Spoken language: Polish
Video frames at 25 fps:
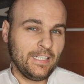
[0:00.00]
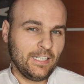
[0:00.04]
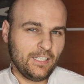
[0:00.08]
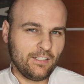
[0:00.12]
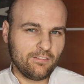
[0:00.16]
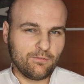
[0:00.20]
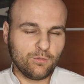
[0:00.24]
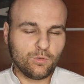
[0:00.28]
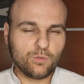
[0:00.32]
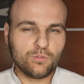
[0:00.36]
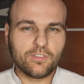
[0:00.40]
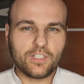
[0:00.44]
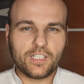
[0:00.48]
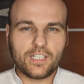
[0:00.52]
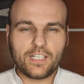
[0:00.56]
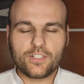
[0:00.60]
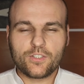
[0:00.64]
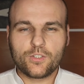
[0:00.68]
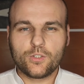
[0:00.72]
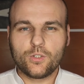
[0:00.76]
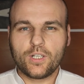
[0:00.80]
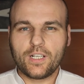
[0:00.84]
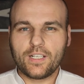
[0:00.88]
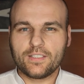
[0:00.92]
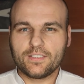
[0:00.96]

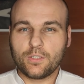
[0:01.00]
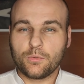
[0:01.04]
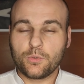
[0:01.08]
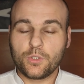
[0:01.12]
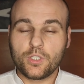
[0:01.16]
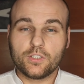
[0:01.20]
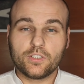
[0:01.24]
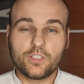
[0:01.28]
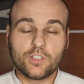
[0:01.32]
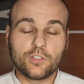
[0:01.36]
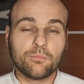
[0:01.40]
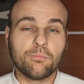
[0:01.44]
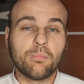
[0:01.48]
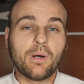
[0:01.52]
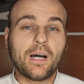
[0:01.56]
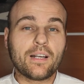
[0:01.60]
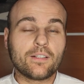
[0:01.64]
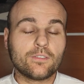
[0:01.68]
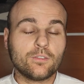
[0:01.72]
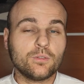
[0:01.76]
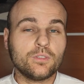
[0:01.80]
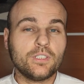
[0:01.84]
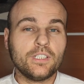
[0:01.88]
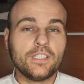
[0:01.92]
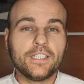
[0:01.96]
W12 okazał się też
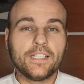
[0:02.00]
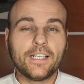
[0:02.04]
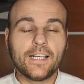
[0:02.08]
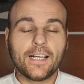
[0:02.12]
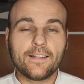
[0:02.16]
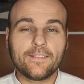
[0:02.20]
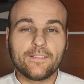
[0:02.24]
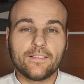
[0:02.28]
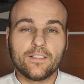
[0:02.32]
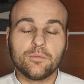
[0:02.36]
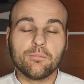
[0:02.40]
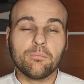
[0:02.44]
bardzo delikatny,